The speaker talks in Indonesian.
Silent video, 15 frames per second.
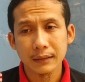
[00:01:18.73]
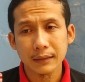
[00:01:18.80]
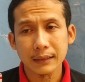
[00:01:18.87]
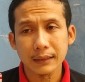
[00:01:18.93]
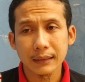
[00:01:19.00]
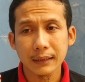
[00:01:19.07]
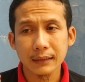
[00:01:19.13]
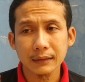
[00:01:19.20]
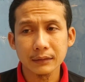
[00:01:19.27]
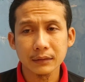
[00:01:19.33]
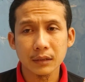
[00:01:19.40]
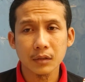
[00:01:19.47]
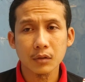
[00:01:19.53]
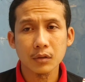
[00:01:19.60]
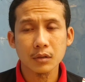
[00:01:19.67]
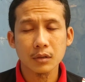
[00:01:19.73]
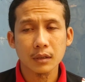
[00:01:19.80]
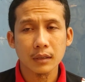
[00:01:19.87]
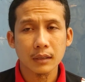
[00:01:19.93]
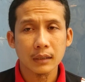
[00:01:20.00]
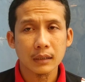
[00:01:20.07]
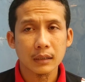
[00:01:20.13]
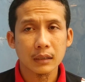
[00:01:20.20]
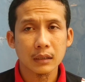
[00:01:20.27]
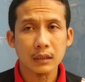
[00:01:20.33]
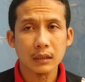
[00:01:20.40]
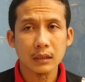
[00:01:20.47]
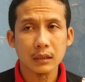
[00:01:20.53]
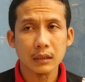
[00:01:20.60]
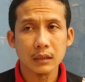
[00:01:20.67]
ya kan terus
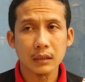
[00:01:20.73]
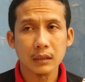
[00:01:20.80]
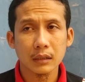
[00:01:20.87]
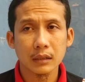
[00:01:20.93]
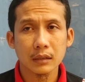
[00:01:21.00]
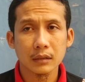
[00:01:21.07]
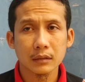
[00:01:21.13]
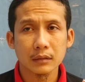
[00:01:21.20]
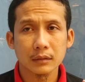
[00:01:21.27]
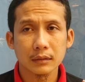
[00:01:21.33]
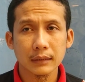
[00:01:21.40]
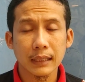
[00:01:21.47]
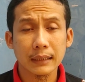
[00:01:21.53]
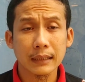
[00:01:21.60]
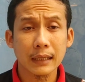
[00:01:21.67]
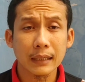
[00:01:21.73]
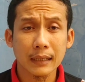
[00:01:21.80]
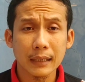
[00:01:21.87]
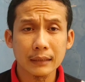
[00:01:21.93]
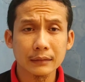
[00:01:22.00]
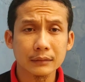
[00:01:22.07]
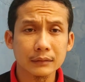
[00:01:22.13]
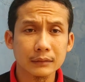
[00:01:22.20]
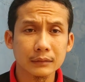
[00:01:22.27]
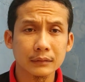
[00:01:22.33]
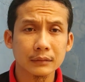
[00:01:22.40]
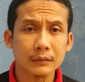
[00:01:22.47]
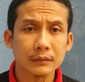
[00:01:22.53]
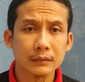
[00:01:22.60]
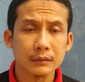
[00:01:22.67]
eh, takaran
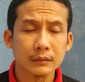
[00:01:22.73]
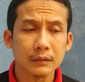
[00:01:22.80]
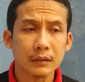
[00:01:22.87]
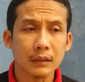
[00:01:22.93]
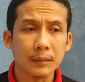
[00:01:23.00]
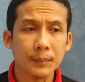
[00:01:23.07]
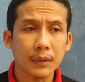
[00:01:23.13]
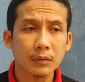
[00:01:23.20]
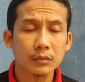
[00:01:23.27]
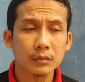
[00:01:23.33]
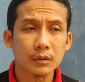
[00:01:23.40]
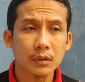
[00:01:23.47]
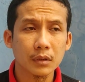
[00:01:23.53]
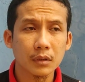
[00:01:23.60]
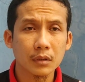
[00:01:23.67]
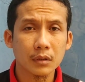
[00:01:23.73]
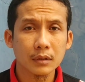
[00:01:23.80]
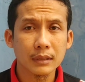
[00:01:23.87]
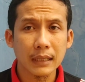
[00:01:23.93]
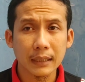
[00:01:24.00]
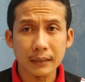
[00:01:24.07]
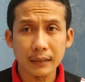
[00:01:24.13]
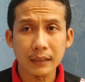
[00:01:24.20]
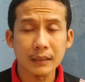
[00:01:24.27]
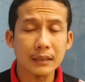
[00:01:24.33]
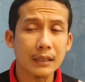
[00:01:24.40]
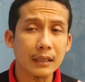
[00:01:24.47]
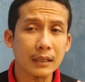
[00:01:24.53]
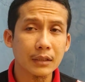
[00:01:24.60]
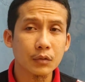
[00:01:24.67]
apa untuk
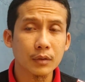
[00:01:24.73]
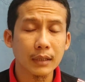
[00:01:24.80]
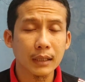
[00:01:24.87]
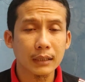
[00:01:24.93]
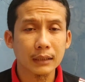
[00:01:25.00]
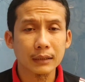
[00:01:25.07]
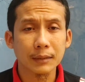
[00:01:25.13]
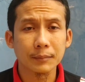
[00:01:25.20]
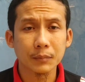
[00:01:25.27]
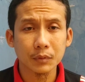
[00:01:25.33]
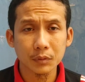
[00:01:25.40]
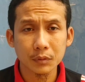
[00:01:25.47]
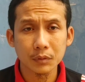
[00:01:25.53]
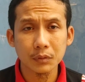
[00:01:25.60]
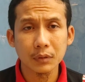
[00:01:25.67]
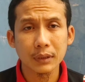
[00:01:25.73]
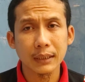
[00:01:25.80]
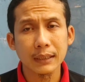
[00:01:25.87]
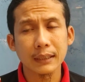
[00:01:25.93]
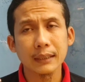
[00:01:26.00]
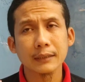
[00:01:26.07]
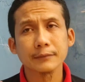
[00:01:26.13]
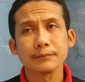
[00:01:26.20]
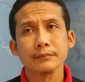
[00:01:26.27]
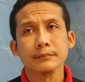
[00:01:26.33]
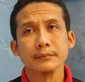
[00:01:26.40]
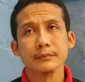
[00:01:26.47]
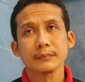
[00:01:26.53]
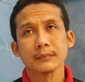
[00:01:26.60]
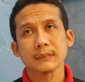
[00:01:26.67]
jangkriknya sudah ketemu ya
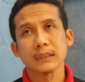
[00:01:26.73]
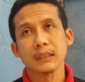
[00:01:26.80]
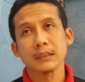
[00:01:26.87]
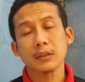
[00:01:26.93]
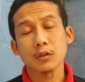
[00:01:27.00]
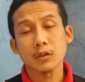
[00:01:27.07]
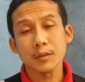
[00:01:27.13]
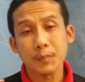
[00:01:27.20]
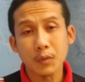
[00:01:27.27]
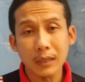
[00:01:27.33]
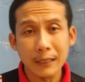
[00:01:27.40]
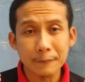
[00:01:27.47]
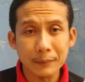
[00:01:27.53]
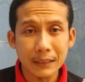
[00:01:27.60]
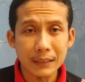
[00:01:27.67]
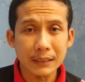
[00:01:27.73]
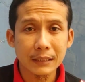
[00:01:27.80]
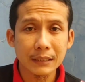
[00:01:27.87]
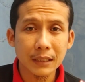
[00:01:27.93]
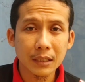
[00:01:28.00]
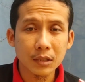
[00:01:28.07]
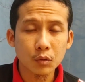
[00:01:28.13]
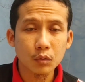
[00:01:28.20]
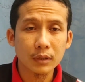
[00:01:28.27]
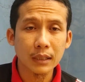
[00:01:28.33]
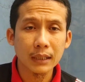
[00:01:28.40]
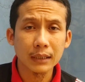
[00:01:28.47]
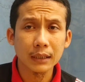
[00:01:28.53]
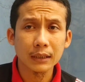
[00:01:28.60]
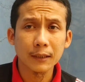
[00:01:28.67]
terus pola mandinya
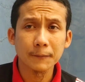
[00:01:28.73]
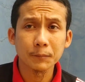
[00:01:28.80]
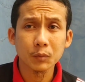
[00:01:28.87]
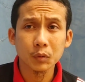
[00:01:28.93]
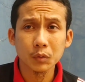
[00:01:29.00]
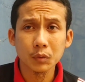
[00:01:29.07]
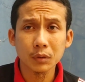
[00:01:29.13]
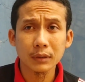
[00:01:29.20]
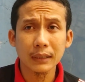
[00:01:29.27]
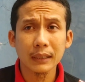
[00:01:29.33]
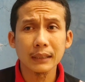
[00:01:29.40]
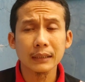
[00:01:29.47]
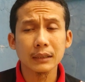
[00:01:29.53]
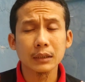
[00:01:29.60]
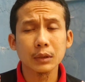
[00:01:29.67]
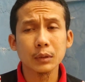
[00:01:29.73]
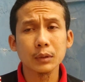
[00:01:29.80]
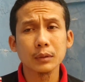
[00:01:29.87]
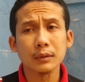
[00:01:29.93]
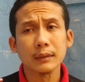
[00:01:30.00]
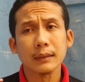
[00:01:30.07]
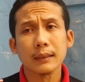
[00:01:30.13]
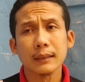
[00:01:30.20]
sudah ketemu nah itu